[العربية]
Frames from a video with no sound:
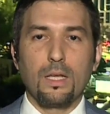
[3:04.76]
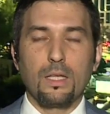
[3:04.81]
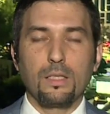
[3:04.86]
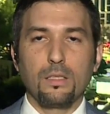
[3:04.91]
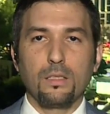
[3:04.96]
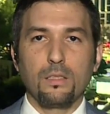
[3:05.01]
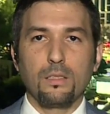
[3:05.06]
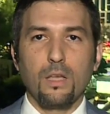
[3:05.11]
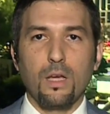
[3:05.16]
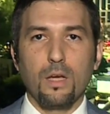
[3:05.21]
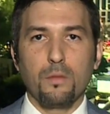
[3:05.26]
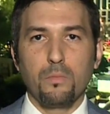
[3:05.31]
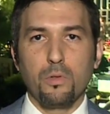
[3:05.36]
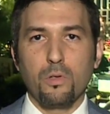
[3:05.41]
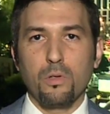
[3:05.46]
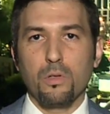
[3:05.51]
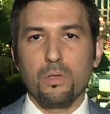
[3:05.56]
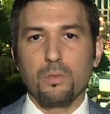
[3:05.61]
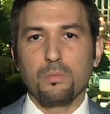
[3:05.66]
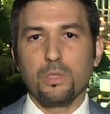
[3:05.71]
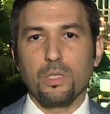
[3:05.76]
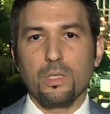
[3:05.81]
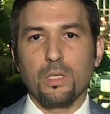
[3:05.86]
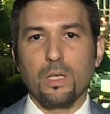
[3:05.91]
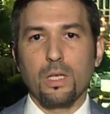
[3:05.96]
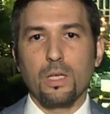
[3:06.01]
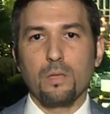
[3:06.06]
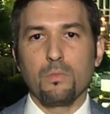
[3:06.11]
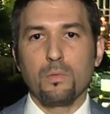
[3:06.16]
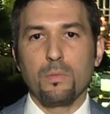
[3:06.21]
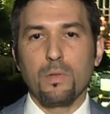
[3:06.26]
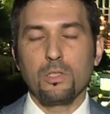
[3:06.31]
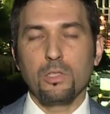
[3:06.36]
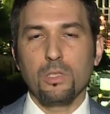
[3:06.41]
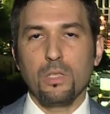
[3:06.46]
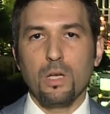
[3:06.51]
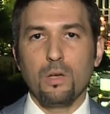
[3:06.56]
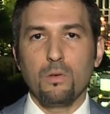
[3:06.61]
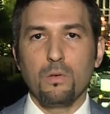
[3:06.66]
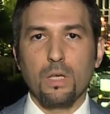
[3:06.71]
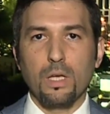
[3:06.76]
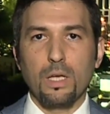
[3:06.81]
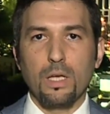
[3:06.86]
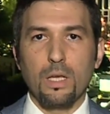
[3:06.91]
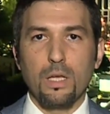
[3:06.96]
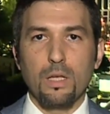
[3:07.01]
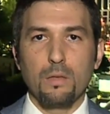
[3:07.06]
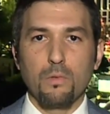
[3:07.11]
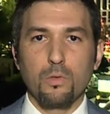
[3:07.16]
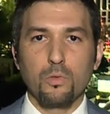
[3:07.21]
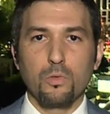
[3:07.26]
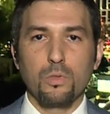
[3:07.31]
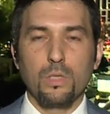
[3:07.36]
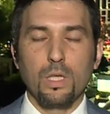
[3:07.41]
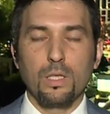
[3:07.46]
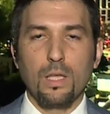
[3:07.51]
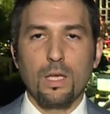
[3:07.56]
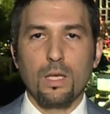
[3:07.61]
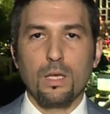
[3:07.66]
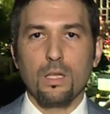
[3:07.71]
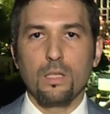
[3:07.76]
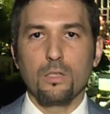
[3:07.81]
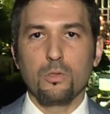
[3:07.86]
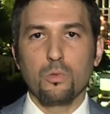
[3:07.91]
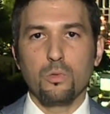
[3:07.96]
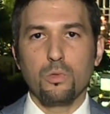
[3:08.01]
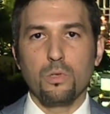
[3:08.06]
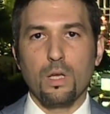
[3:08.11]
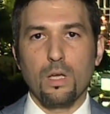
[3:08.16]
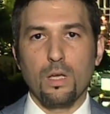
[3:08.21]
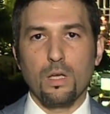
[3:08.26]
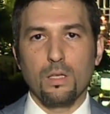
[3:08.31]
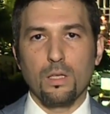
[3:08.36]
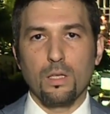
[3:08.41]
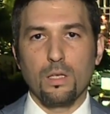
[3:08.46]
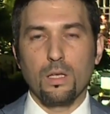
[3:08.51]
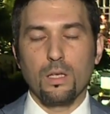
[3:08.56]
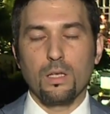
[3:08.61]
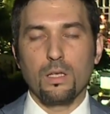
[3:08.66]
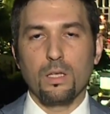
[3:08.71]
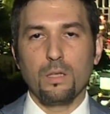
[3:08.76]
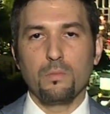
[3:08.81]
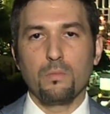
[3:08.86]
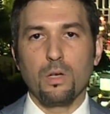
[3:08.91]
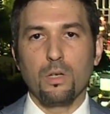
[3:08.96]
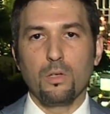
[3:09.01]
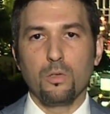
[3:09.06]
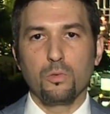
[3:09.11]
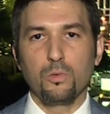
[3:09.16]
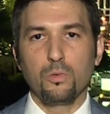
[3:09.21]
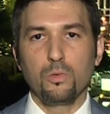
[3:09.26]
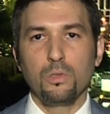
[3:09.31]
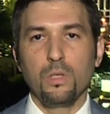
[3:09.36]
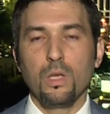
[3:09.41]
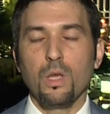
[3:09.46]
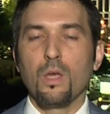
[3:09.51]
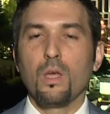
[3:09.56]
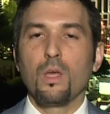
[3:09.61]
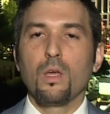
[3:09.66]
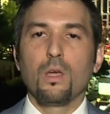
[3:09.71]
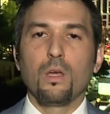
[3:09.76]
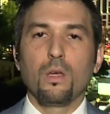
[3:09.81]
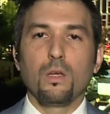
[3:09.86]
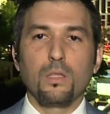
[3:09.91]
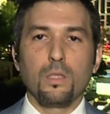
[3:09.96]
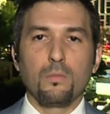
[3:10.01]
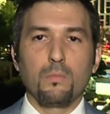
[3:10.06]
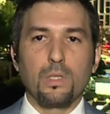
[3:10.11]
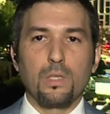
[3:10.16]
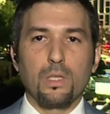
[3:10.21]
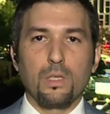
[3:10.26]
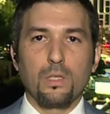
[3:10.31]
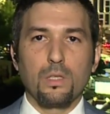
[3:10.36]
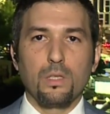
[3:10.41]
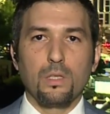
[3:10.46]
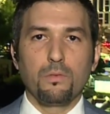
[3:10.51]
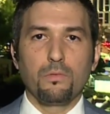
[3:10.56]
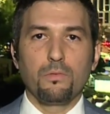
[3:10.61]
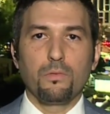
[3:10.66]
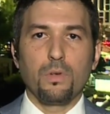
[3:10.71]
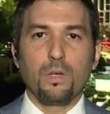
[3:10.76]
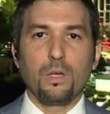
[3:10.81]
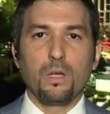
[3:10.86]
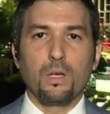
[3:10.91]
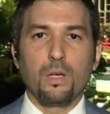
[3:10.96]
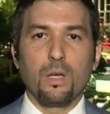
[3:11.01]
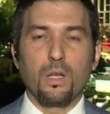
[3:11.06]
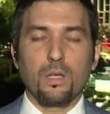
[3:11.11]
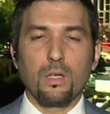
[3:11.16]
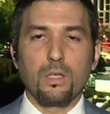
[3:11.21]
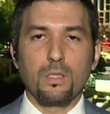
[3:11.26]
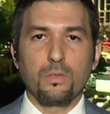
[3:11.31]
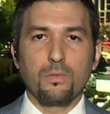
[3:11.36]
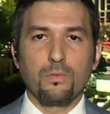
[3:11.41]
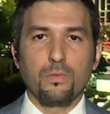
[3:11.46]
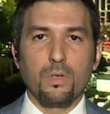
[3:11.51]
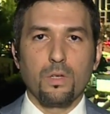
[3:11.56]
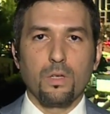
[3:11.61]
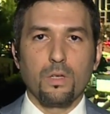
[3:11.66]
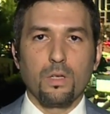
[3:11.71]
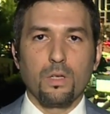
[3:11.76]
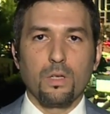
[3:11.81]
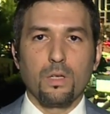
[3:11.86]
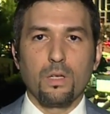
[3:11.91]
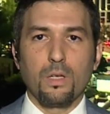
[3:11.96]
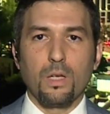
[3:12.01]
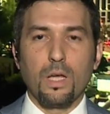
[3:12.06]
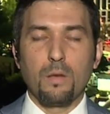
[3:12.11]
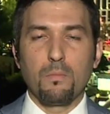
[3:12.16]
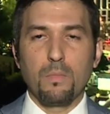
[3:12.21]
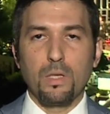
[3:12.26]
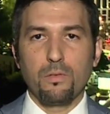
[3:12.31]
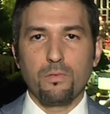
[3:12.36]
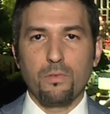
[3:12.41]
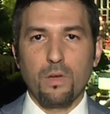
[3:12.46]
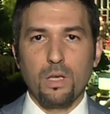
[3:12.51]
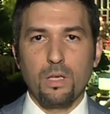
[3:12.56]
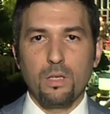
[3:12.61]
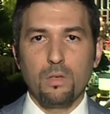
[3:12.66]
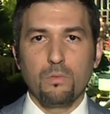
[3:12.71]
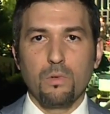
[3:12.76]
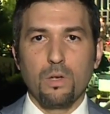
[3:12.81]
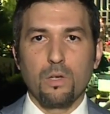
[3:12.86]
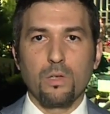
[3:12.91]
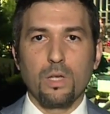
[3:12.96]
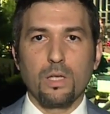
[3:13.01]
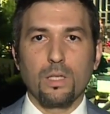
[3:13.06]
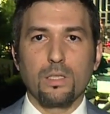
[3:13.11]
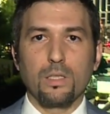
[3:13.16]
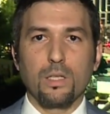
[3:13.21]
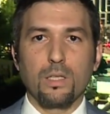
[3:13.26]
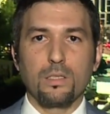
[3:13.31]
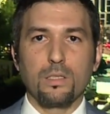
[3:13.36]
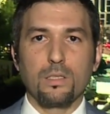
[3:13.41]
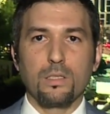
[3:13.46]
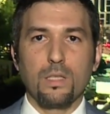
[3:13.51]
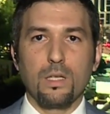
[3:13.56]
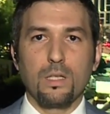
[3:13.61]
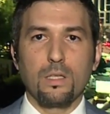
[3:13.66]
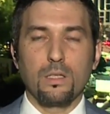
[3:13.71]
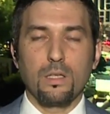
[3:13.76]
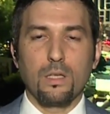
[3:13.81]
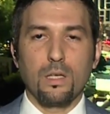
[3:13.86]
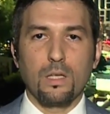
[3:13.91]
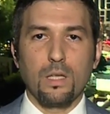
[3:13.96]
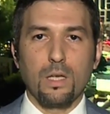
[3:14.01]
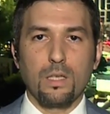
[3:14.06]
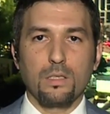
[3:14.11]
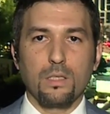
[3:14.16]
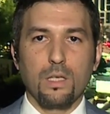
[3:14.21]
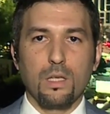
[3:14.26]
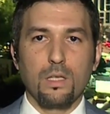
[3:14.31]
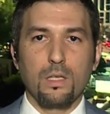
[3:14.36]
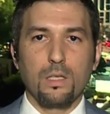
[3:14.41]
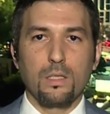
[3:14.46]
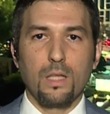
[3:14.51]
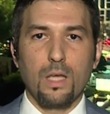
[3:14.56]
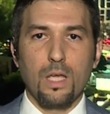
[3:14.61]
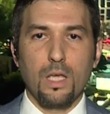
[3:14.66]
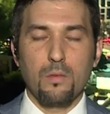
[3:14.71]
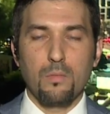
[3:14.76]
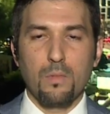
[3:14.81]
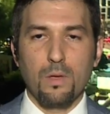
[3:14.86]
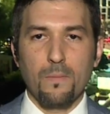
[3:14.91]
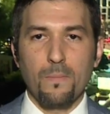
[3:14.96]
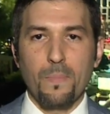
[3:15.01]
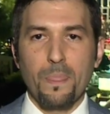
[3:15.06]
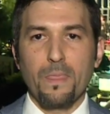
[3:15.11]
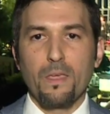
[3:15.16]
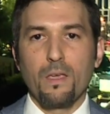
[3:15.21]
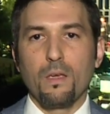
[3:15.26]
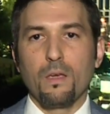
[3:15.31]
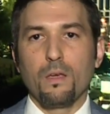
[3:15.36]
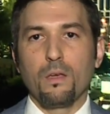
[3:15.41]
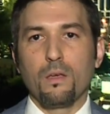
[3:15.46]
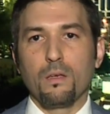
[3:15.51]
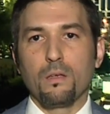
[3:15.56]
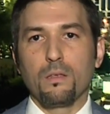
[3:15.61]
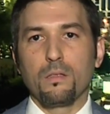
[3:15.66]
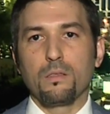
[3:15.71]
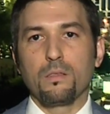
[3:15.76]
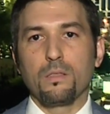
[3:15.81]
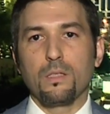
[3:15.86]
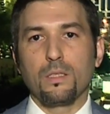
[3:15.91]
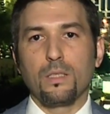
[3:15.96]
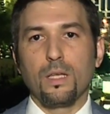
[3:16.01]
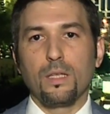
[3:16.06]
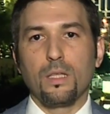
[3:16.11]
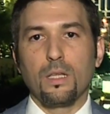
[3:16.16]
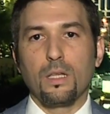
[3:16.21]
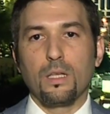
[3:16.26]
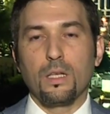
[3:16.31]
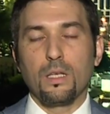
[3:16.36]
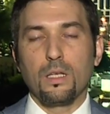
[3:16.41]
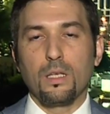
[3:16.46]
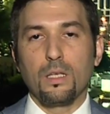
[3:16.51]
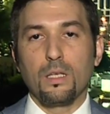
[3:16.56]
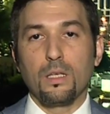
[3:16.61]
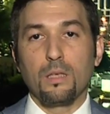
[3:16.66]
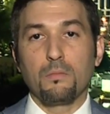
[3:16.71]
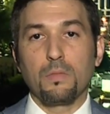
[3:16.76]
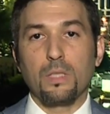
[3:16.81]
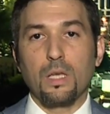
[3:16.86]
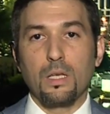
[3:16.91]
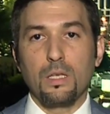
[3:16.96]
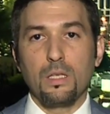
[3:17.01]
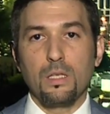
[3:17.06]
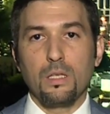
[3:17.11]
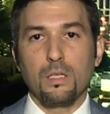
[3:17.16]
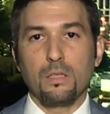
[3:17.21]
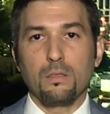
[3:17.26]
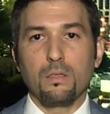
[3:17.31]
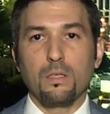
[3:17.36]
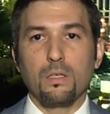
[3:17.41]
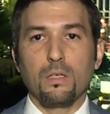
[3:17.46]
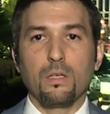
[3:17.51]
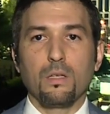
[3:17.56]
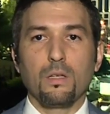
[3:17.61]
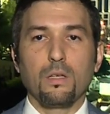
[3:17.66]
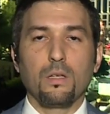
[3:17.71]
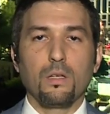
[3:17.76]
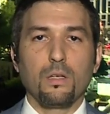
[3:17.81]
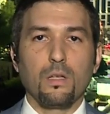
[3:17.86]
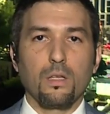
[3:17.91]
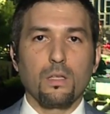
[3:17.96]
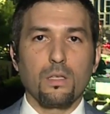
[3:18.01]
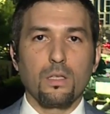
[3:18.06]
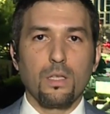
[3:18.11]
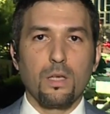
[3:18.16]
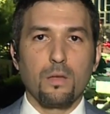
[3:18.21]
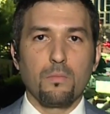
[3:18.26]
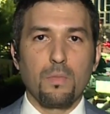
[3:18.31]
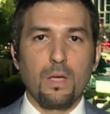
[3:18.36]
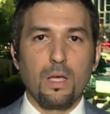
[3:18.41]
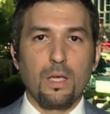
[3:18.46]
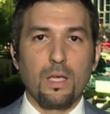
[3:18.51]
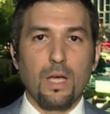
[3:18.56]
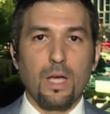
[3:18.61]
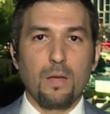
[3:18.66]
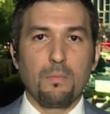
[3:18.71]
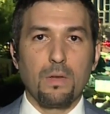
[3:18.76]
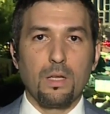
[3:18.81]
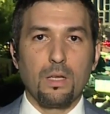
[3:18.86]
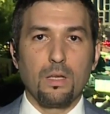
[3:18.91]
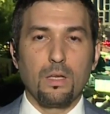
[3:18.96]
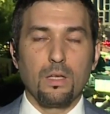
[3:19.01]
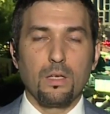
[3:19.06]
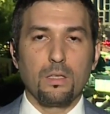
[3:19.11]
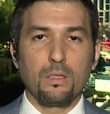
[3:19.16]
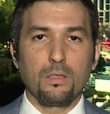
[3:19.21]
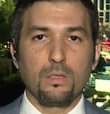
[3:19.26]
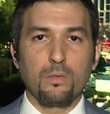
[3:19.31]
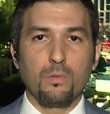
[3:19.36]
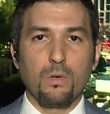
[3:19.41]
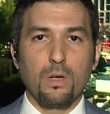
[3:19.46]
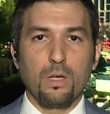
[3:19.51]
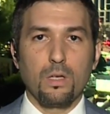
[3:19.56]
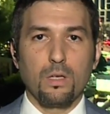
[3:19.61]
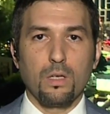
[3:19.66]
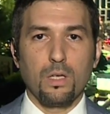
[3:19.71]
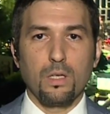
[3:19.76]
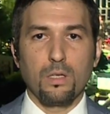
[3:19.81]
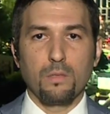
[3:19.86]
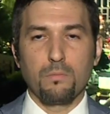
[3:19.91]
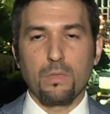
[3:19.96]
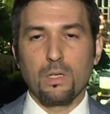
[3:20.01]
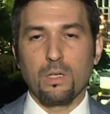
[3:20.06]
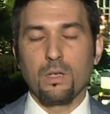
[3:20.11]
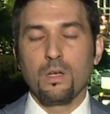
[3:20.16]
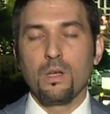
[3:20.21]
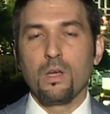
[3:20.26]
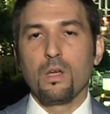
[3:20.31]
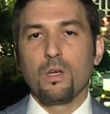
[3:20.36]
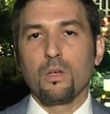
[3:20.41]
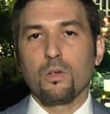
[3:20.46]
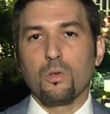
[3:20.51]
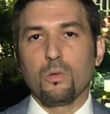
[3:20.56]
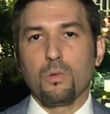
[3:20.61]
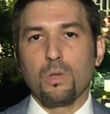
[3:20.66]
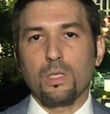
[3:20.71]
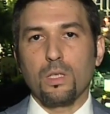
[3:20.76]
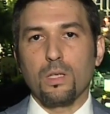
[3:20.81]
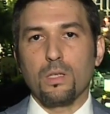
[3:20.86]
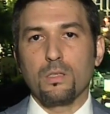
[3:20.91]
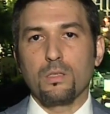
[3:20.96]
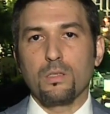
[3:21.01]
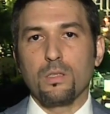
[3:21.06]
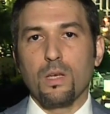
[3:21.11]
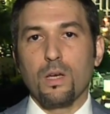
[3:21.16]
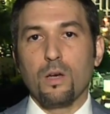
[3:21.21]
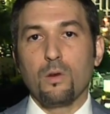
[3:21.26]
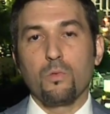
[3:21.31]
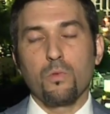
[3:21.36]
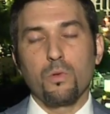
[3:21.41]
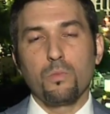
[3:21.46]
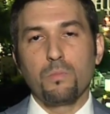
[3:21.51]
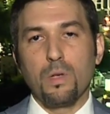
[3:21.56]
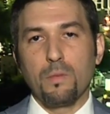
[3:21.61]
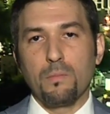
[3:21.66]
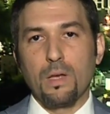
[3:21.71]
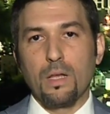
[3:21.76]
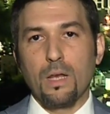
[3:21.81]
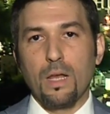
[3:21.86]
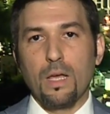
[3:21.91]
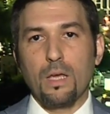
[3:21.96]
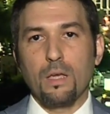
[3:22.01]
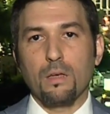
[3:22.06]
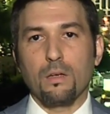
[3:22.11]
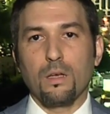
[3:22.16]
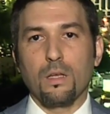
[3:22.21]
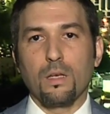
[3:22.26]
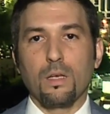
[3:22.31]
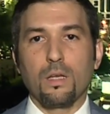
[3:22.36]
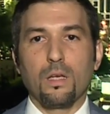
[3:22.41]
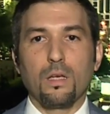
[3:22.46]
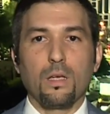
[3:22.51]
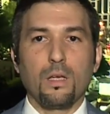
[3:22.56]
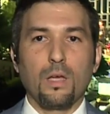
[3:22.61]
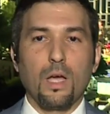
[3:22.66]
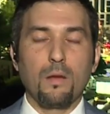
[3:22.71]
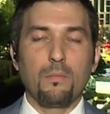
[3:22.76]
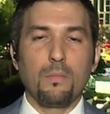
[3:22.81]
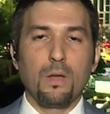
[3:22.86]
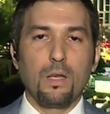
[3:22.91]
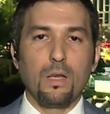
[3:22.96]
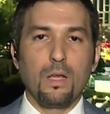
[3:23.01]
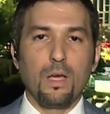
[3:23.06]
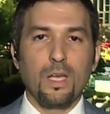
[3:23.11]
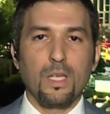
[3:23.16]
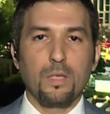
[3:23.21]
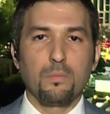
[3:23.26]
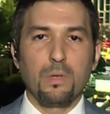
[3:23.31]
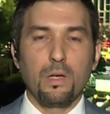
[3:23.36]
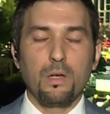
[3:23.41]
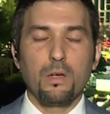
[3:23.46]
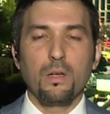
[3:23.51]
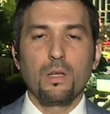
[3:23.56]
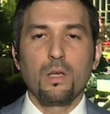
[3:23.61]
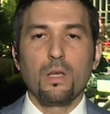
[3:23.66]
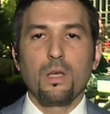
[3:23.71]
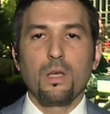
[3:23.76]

التي تعبر بشكل غير مباشر أو الخلايا الموجودة داخل سوريا أيضا يعني عبر الحدود تم تكثيف القصف المدفعي وهناك تعزيزات يعني عسكرية دائمة استعدادا لإمكانية القيام بأي عمل سواء عبر قوات خاصة أو ربما لاحقا آه، عمل أكبر